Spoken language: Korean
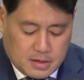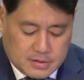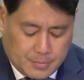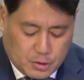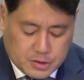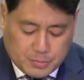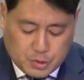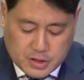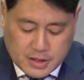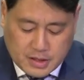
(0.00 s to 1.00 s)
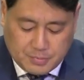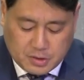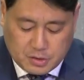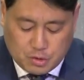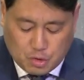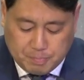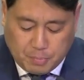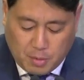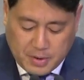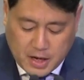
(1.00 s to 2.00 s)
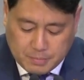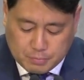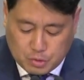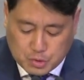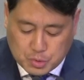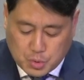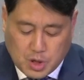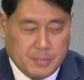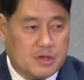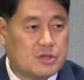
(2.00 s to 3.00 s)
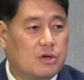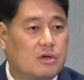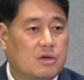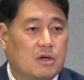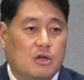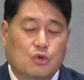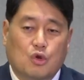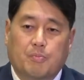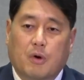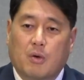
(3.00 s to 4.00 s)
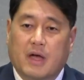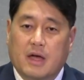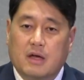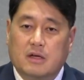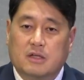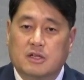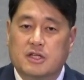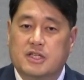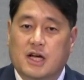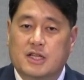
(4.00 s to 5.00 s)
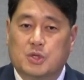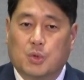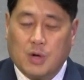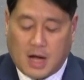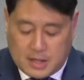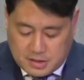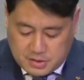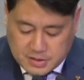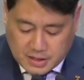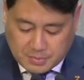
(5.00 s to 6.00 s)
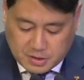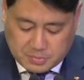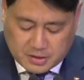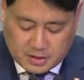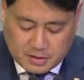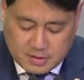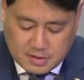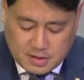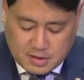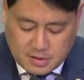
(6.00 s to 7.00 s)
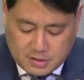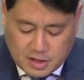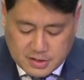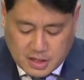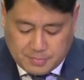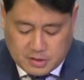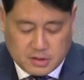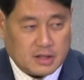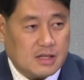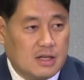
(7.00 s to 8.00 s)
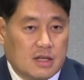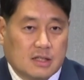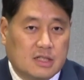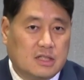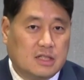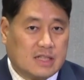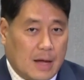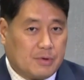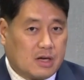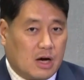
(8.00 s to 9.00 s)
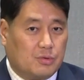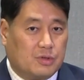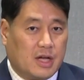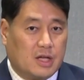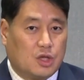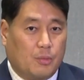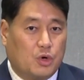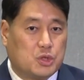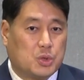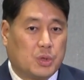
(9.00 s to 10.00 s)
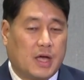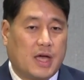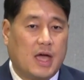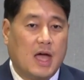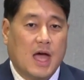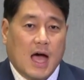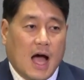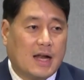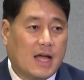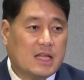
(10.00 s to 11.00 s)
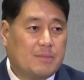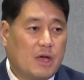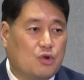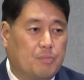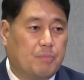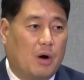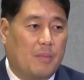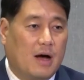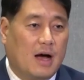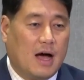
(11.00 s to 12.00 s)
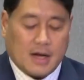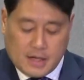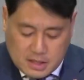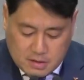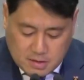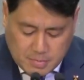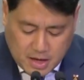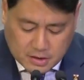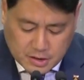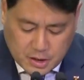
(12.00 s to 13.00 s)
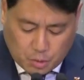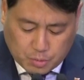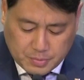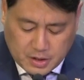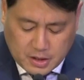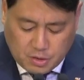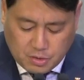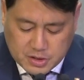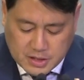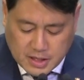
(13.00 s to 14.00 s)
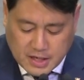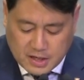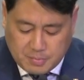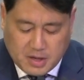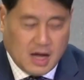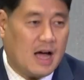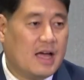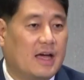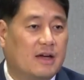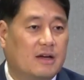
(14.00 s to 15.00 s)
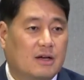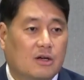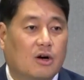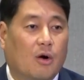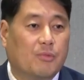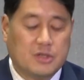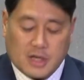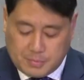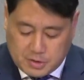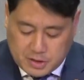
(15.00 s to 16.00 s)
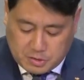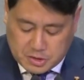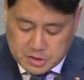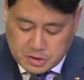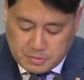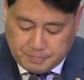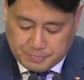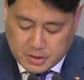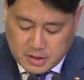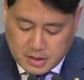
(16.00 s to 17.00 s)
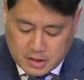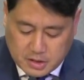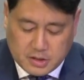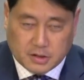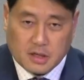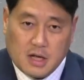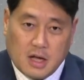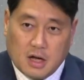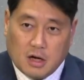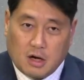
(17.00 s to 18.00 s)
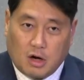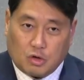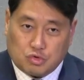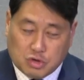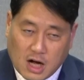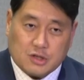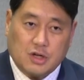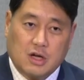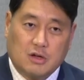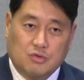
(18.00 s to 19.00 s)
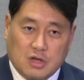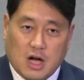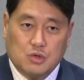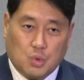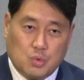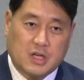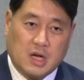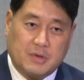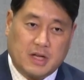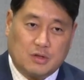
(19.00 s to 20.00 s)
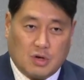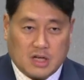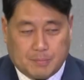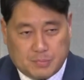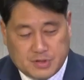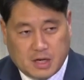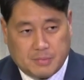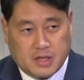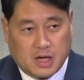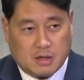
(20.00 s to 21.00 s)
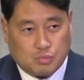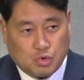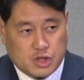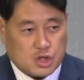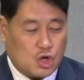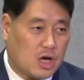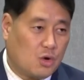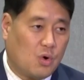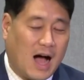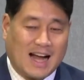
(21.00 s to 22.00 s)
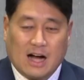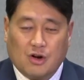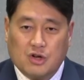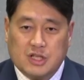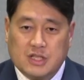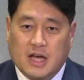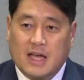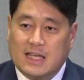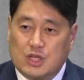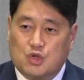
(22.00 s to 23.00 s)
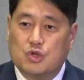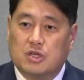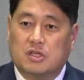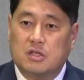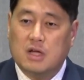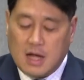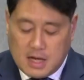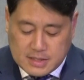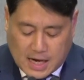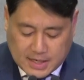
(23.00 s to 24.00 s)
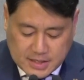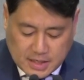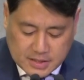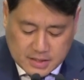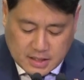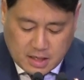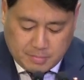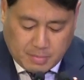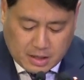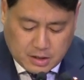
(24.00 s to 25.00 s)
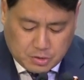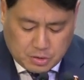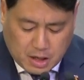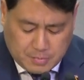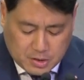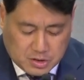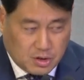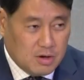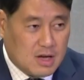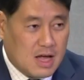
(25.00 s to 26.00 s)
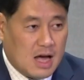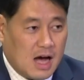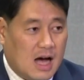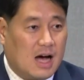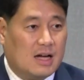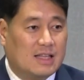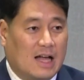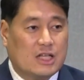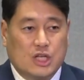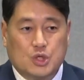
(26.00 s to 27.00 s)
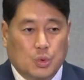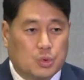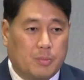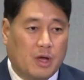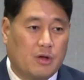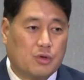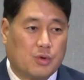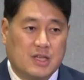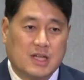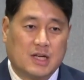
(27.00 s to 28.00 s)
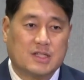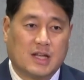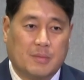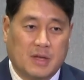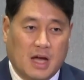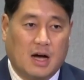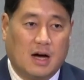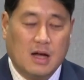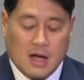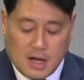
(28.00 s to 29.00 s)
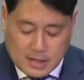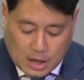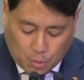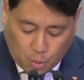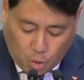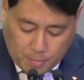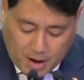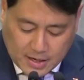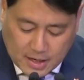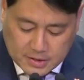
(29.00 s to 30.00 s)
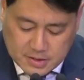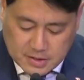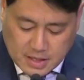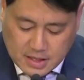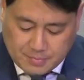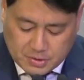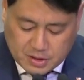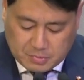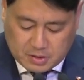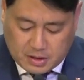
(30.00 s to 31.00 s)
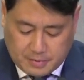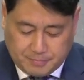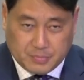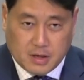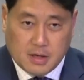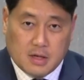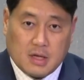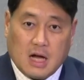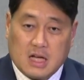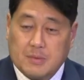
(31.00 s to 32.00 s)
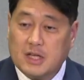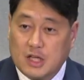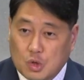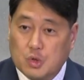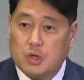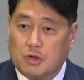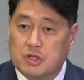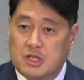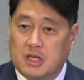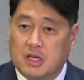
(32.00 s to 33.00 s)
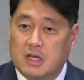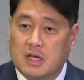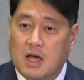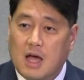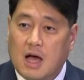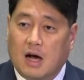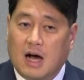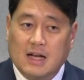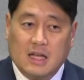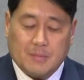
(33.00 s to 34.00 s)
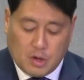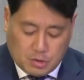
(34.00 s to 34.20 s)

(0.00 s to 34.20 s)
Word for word: 세 번째 부류의 사람들은 율법에 불순종하면서 율법에 의지하지도 않는 사람들입니다. 이러한 사람들은 그 삶 가운데 또 머릿속에 하나님의 율법, 하나님의 의로움 이런 것이란 개념이 아예 없는 사람들인 것이죠. 이들은 어, 누가 선한 누가 좋은 사람이냐 누가 나쁜 사람이냐 무엇이 선하고 악한 것이냐의 기준을 자기 자신이 만들어내면서 아 나는 이 정도면 괜찮은 사람이야라고 말하는 사람들입니다. 하지만 이들도 역시 어, 하나님의